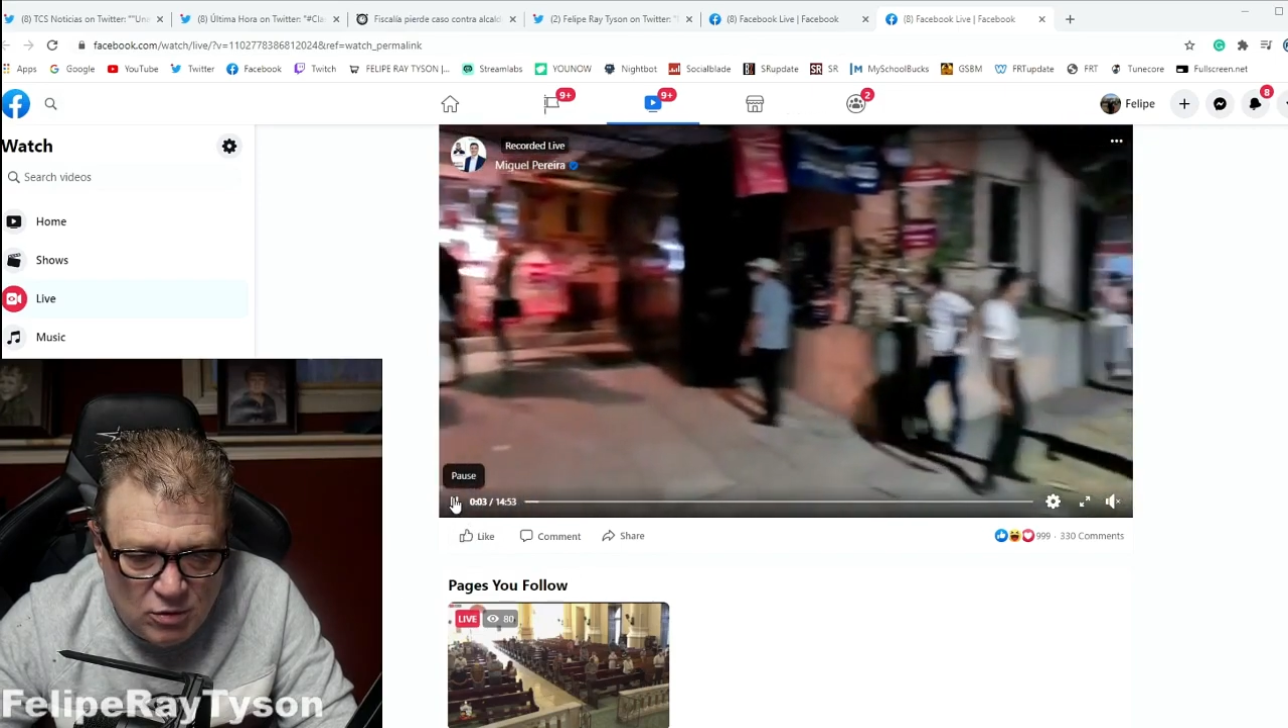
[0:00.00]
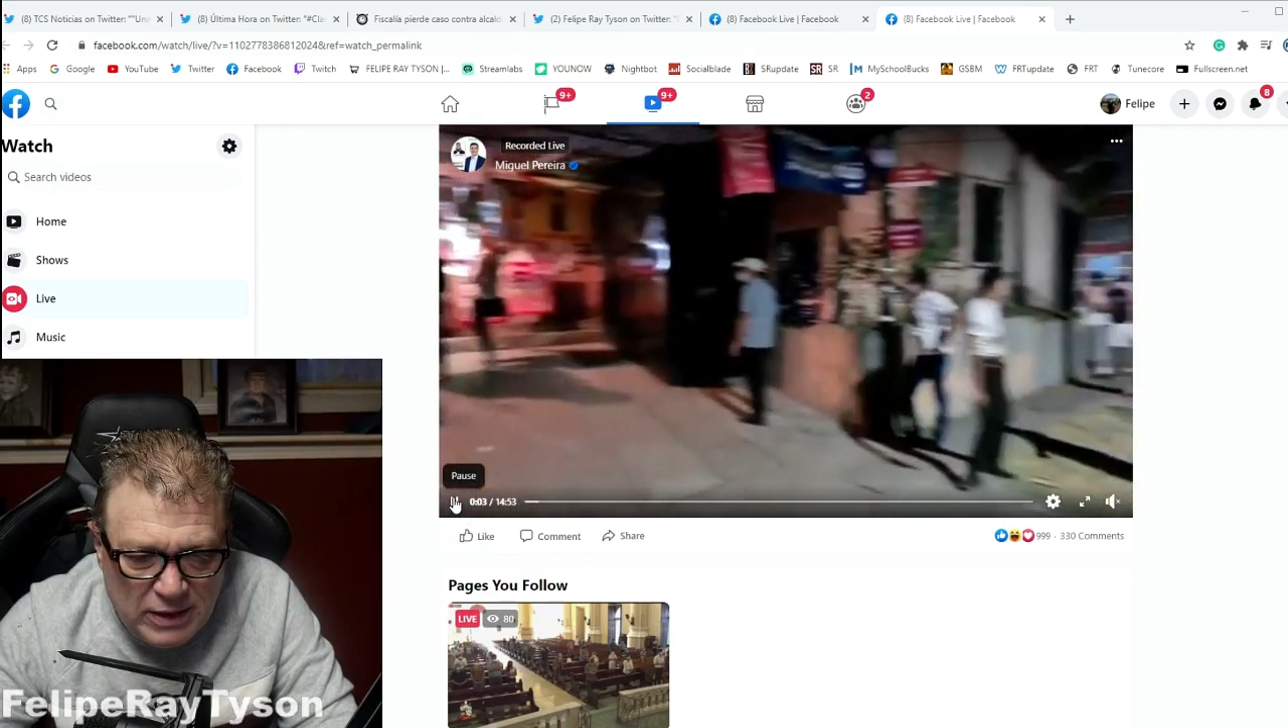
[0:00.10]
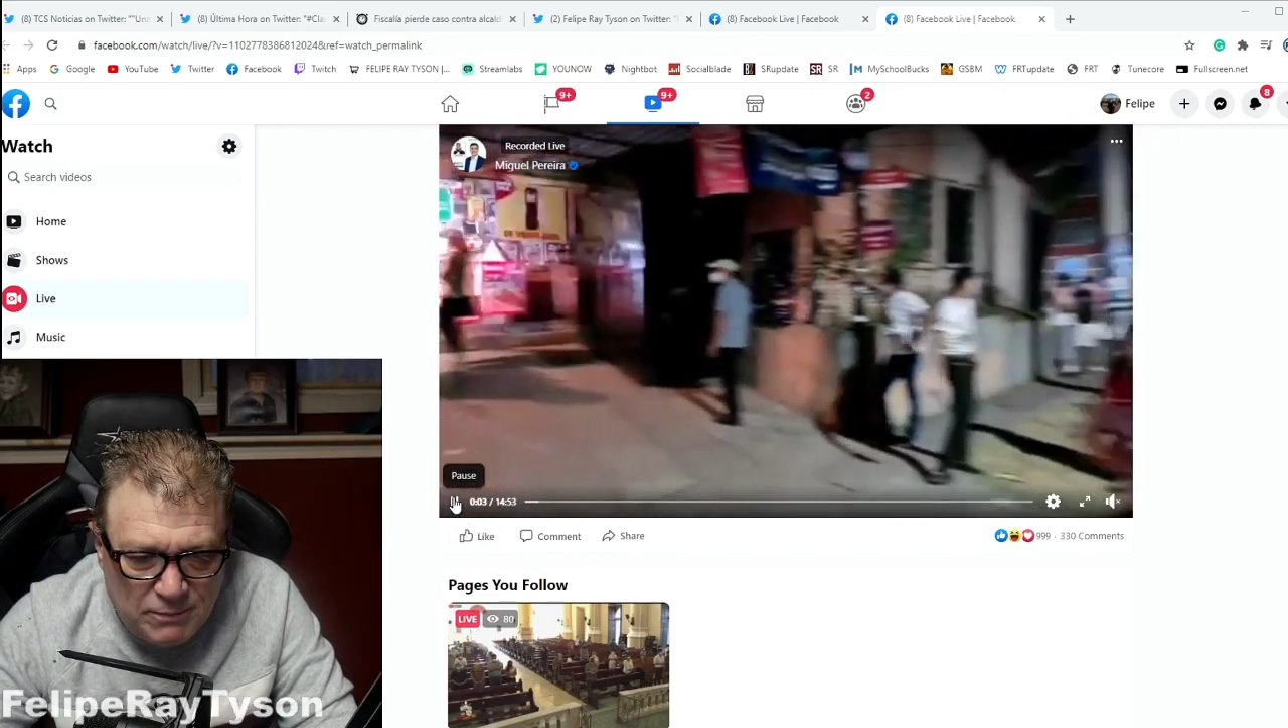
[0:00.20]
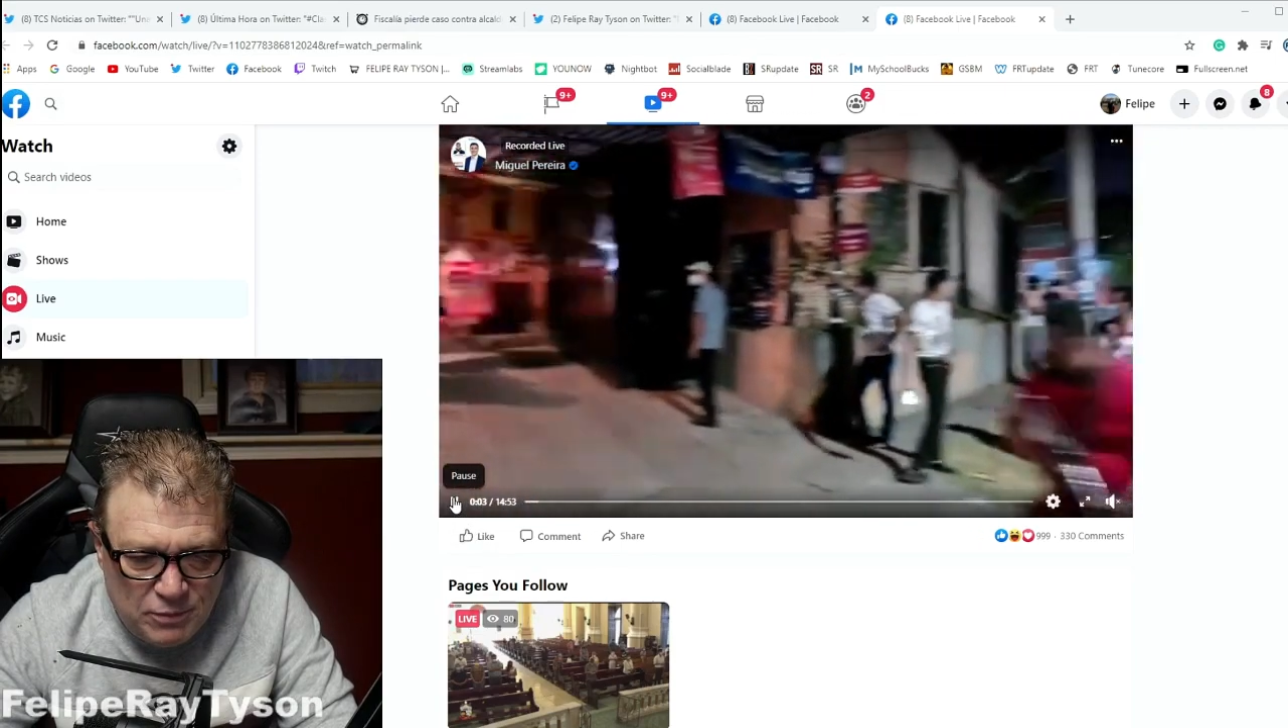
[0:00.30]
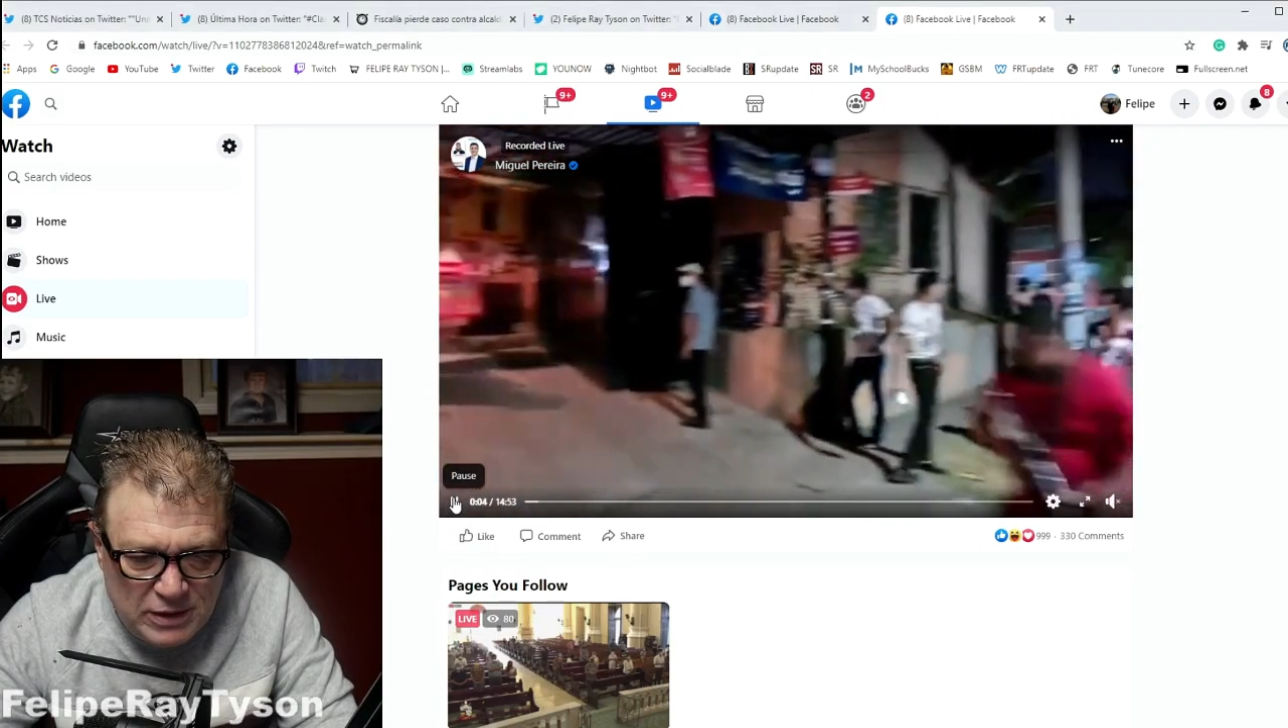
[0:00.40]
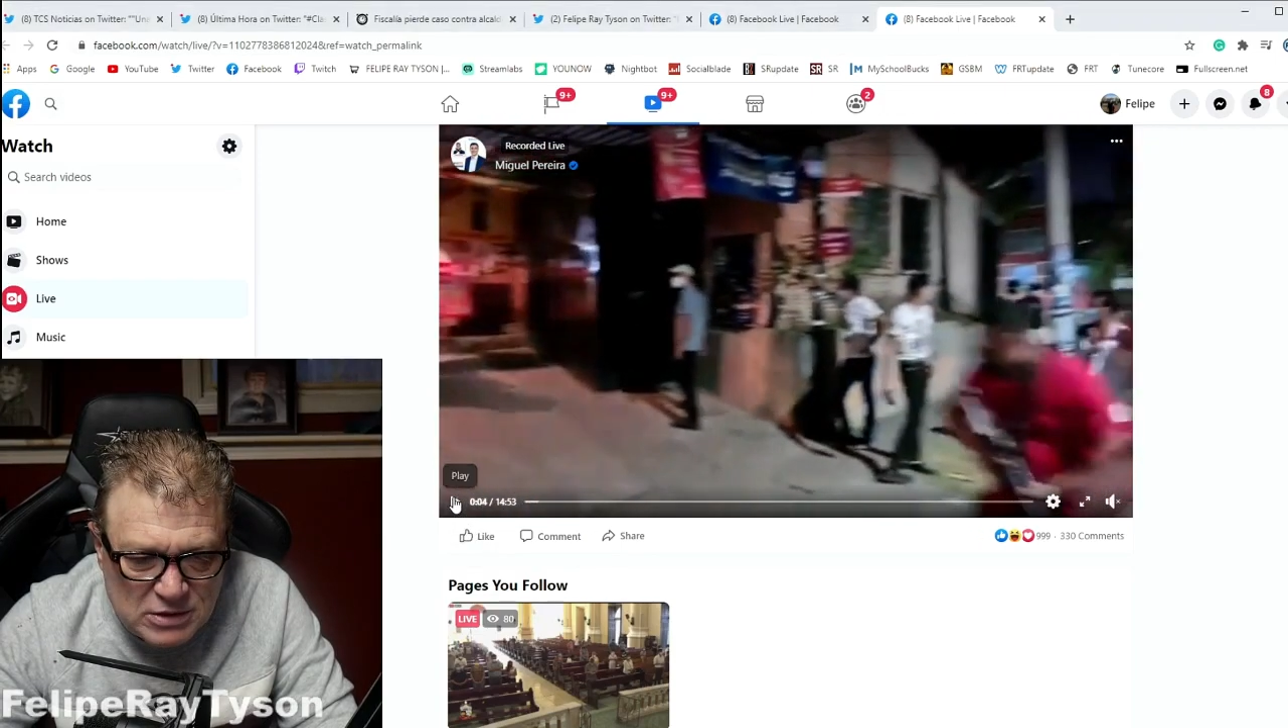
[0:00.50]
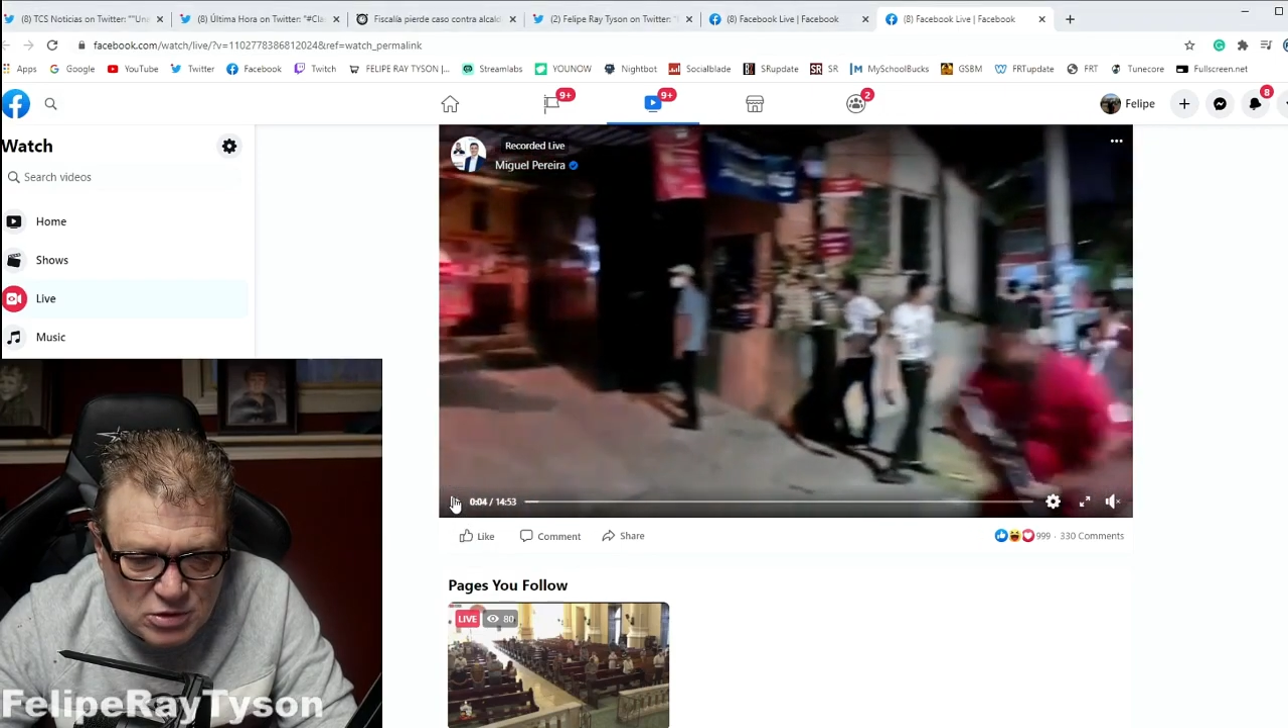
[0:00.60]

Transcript: voy a poner